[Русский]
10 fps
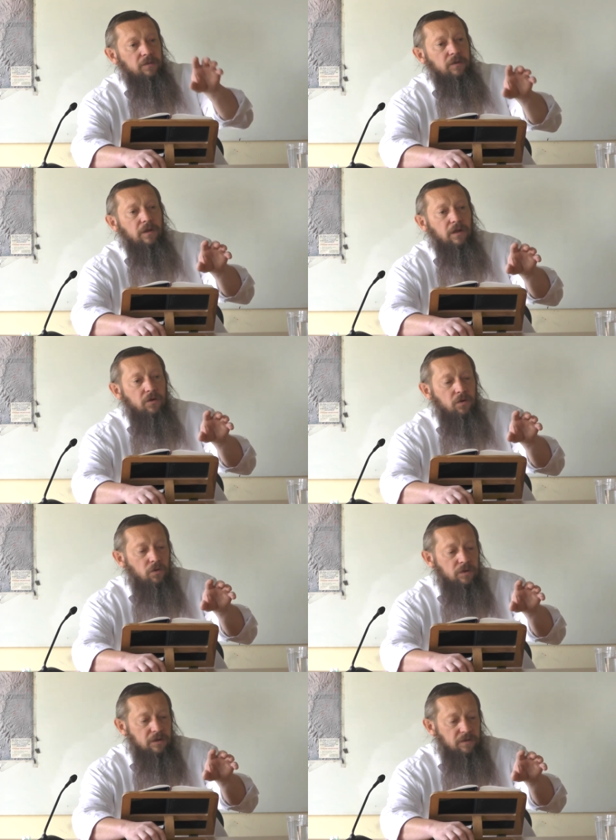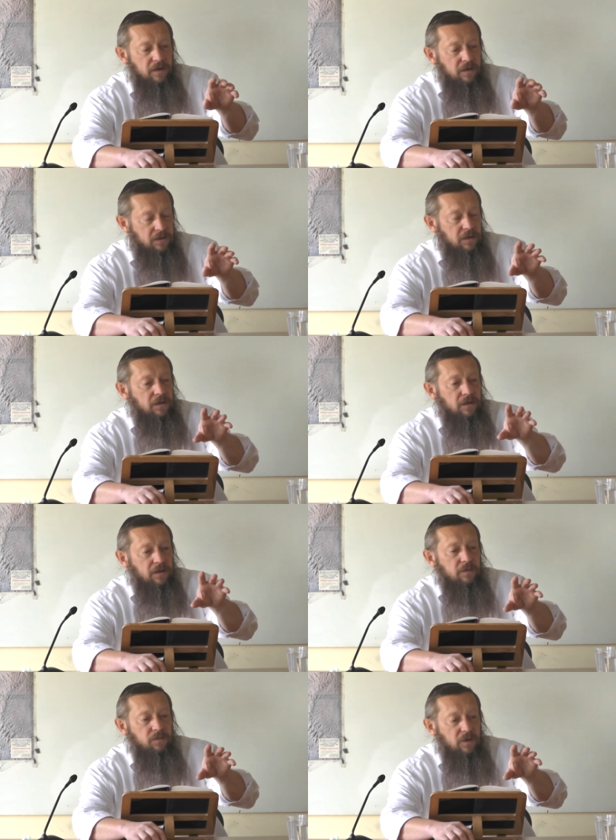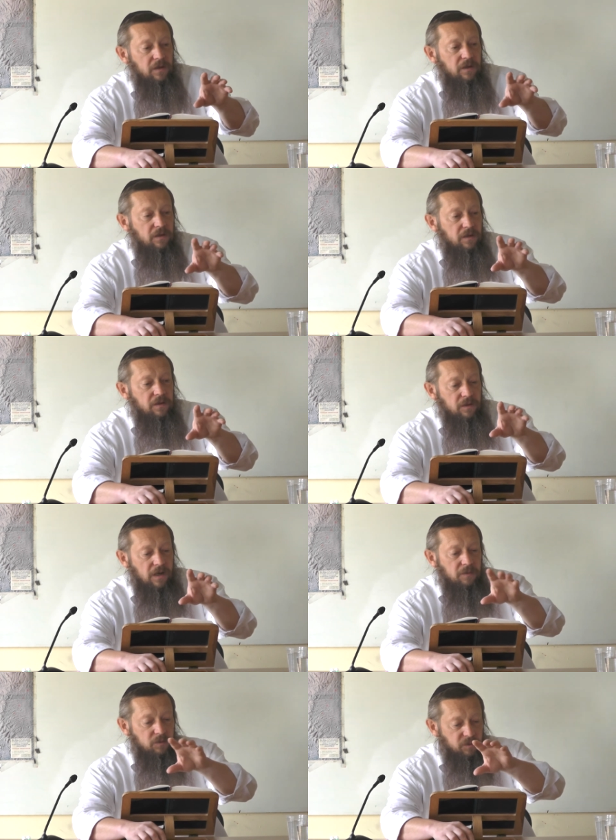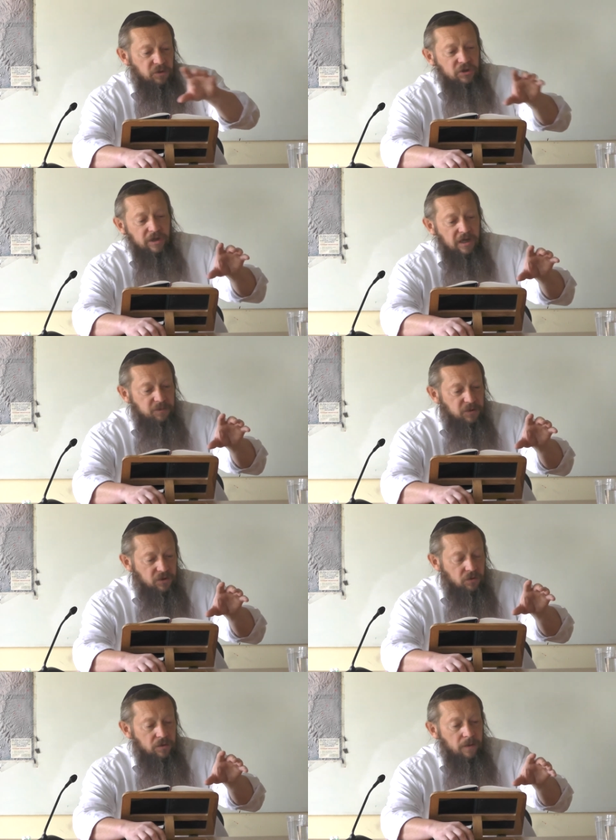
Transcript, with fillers: Аллаху, называется это, э, как бы, Мишна пишут.